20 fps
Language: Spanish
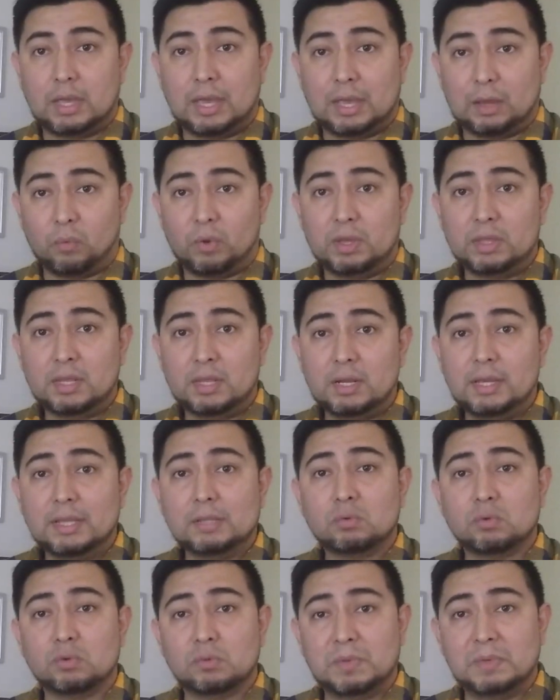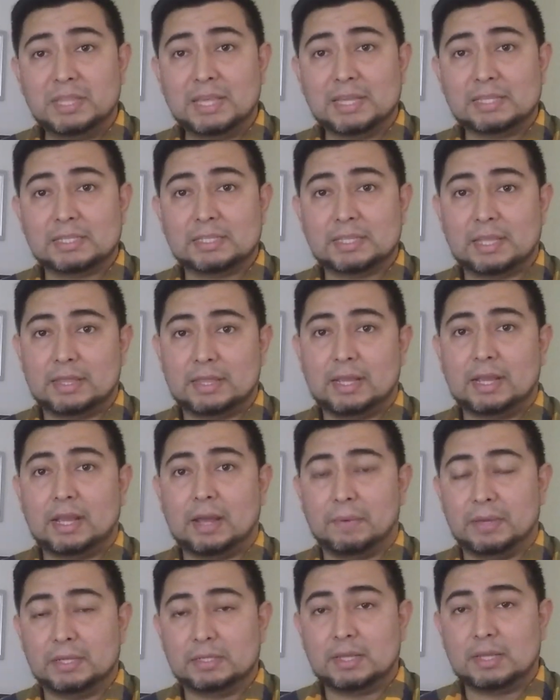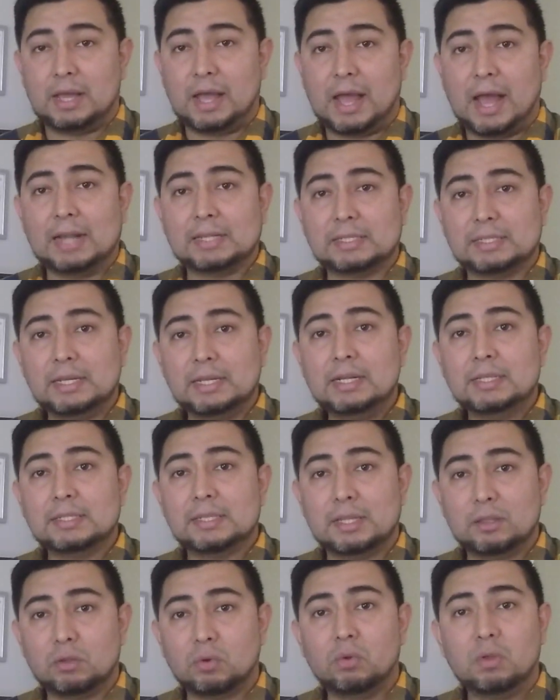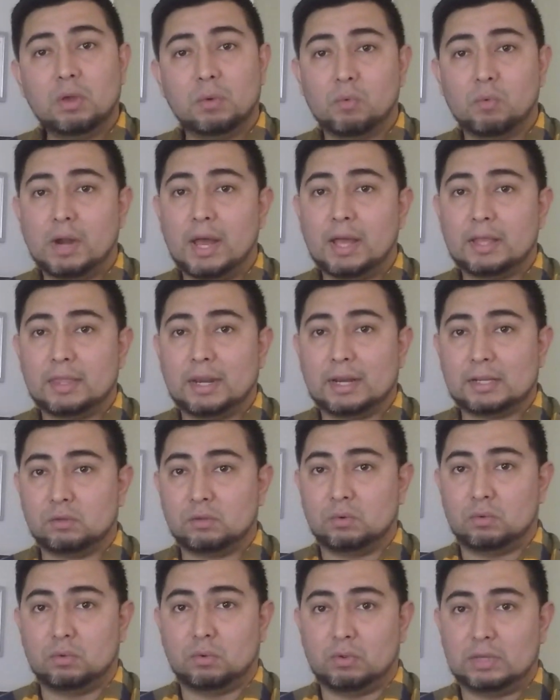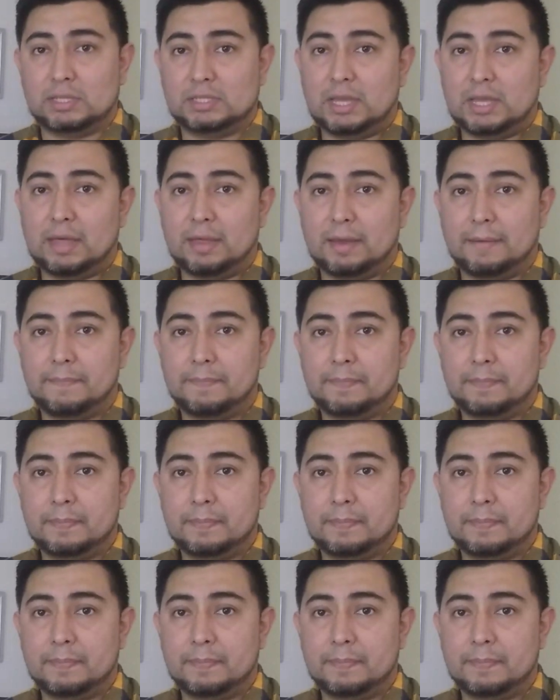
encuentran que sus vidas están de cabeza al ser el centro de una atracción no deseada.